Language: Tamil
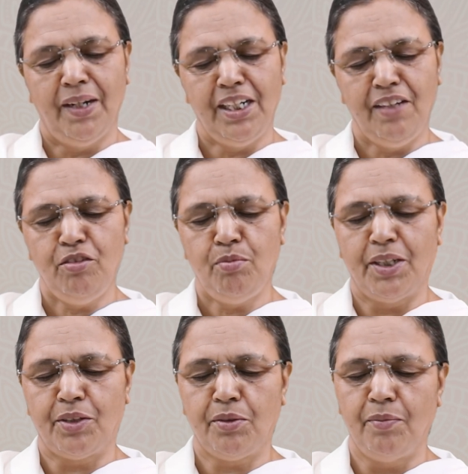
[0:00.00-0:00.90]
பணிவு
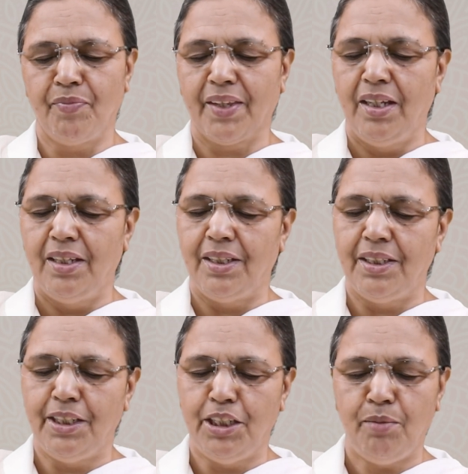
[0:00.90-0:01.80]
மற்றும்
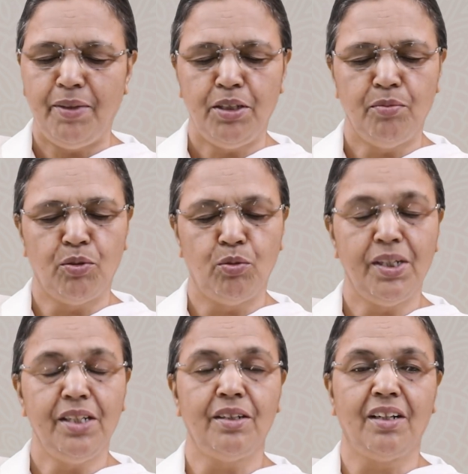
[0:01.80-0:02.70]
இனிமையும்
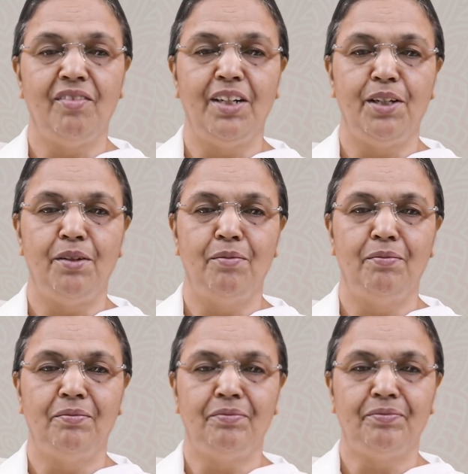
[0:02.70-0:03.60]
கூட இருக்க வேண்டும்